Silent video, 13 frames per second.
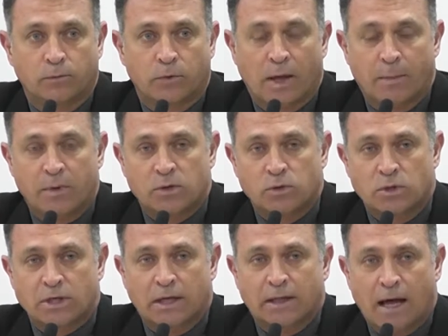porque a
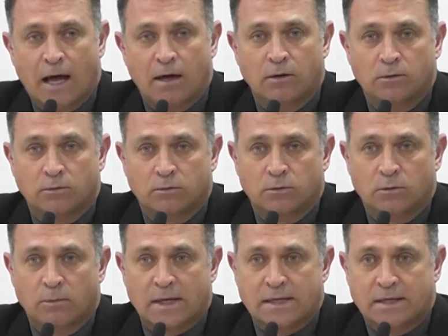pessoa já está
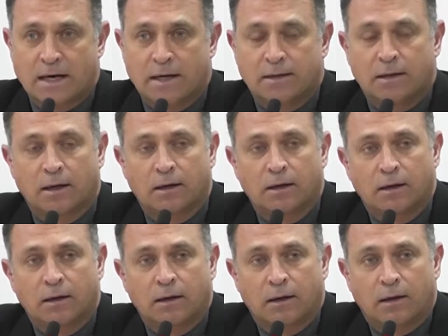com uma certa
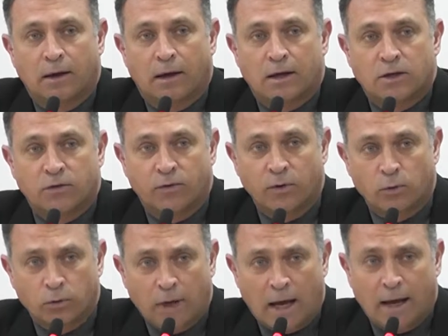é,
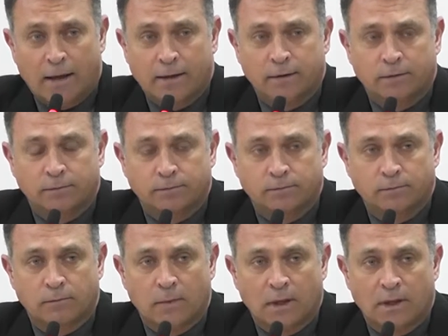dificuldade
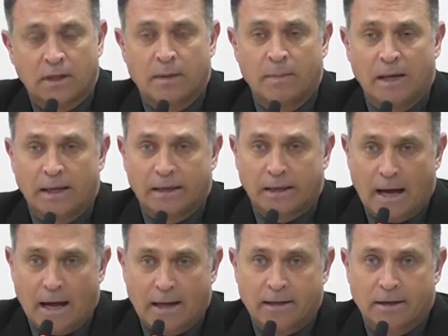
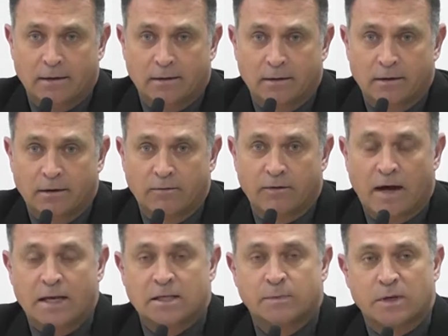debilitada,
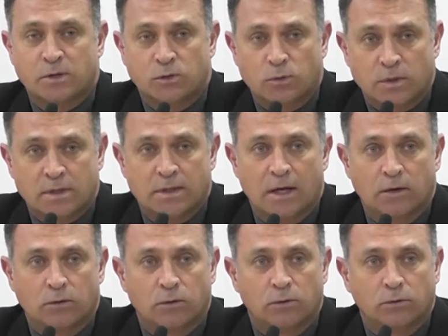várias pessoas
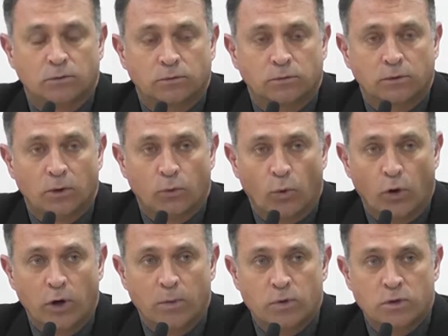dentro do, de um
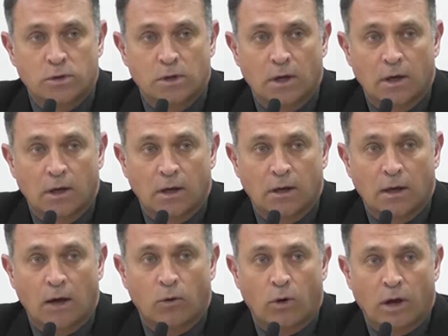ônibus
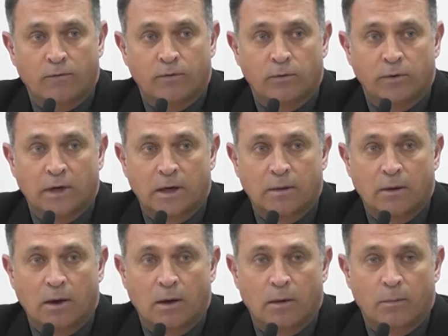e agora vão ter
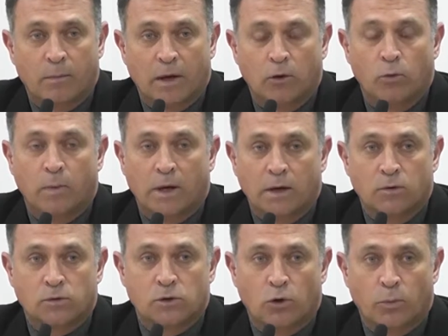pelo
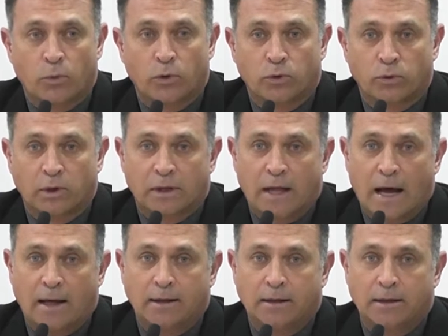menos a
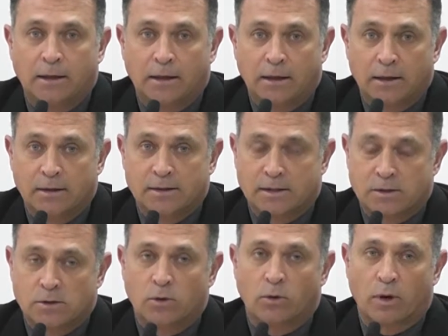oportunidade de se
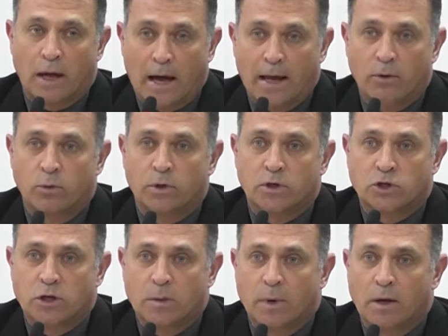deslocar a
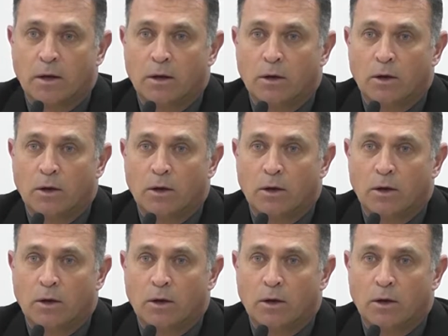Curitiba